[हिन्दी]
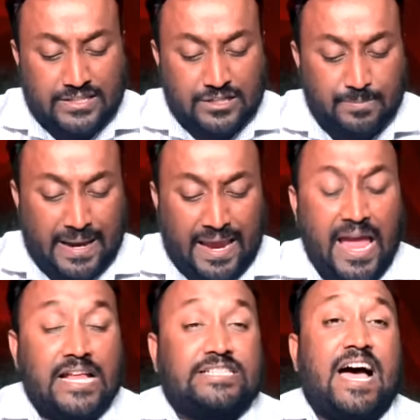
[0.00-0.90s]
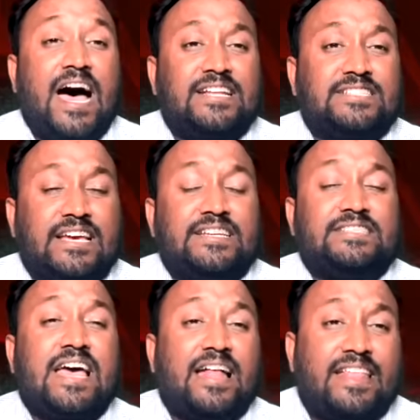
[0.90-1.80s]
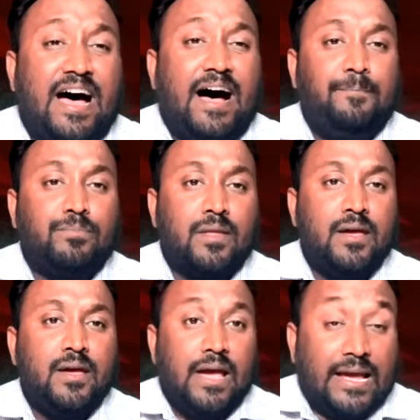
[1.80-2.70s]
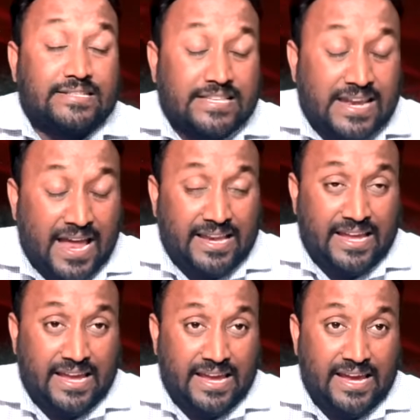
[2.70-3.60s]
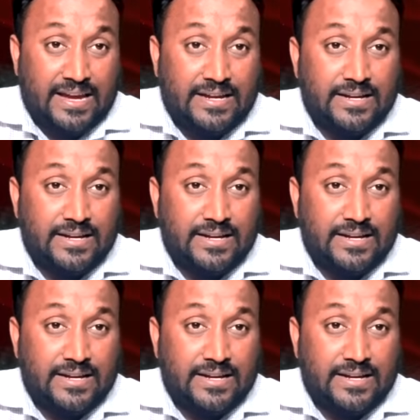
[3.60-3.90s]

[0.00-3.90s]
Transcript: जिसमें चार से ज्यादा इसराइली